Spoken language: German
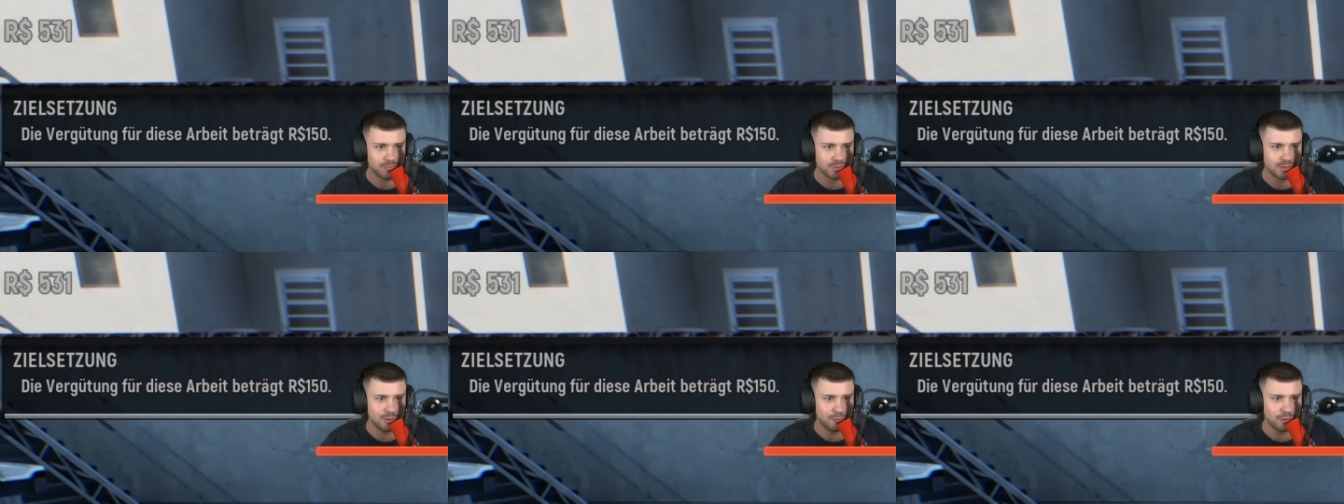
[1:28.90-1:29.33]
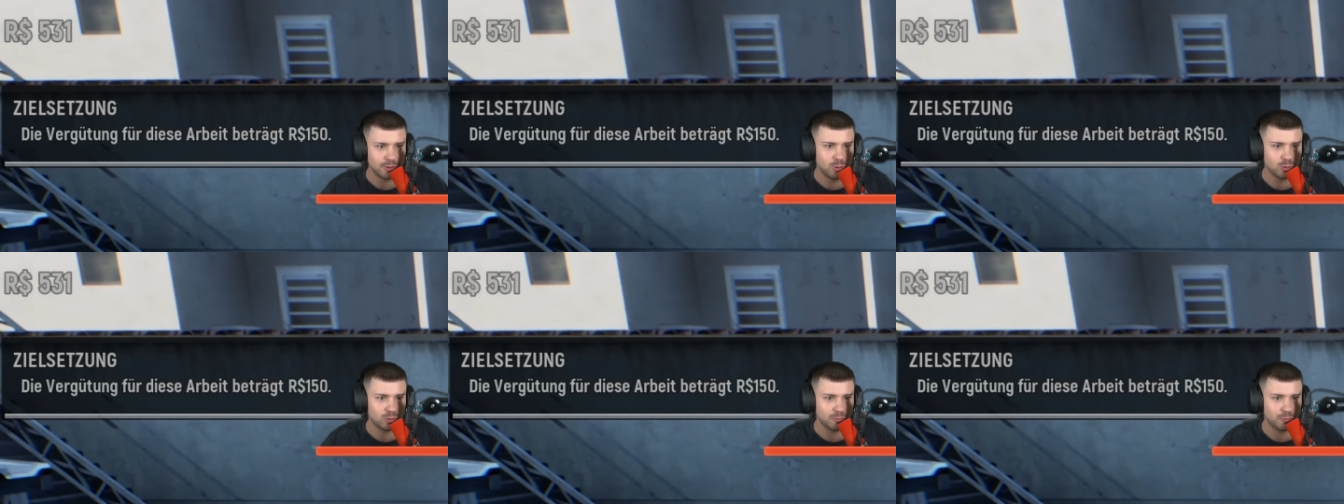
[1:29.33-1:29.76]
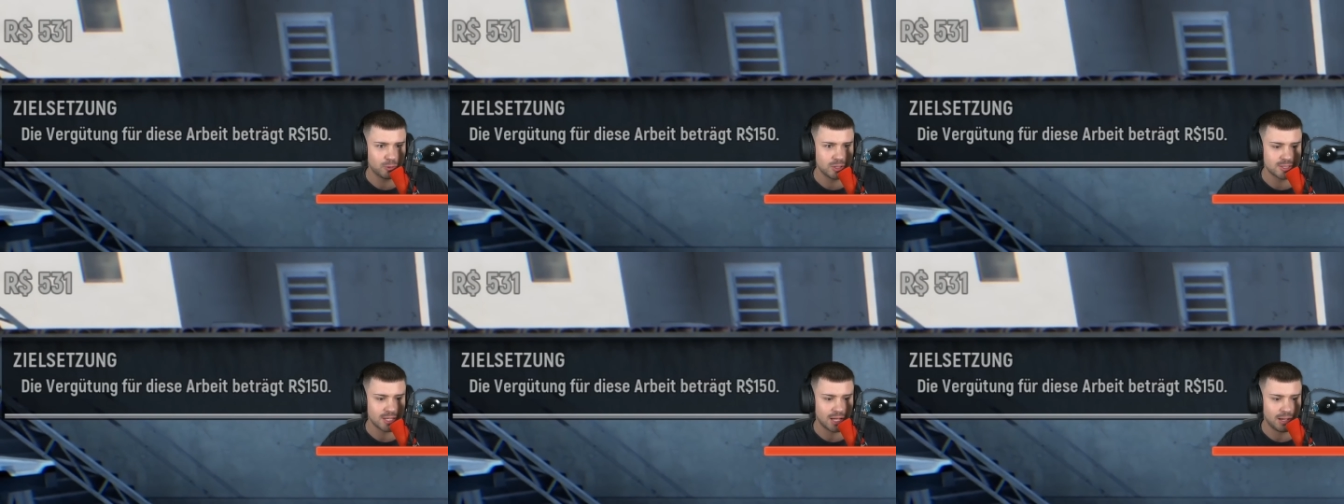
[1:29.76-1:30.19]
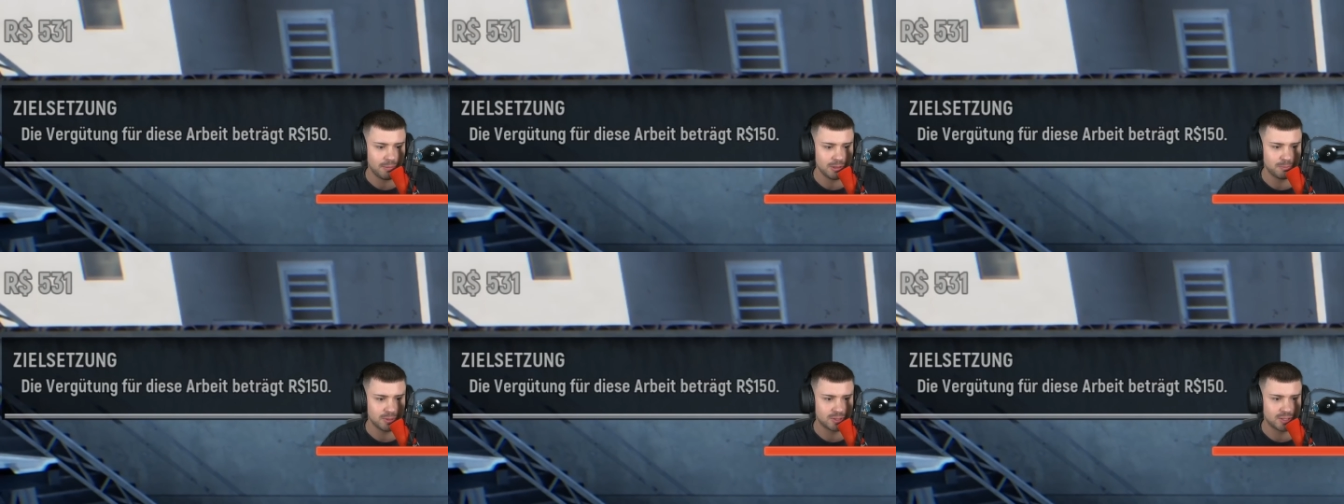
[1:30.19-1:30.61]
die Vergütung für diese
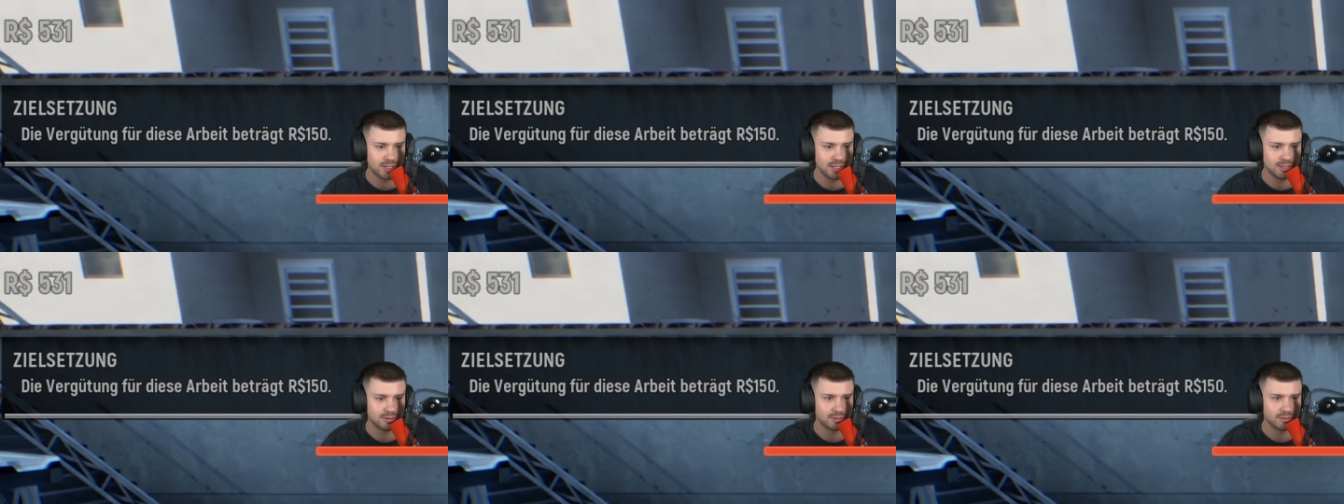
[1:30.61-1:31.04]
Arbeit beträgt...